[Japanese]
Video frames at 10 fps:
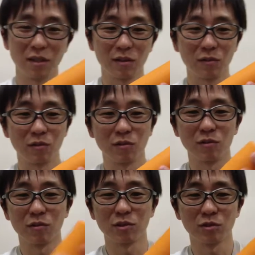あ
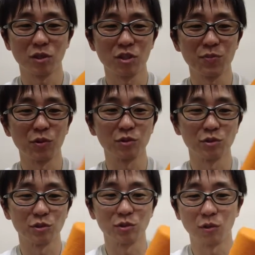の、ストレッチポー
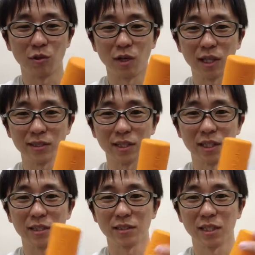ルの派
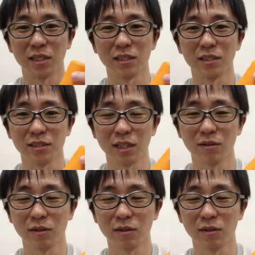生製品ですね。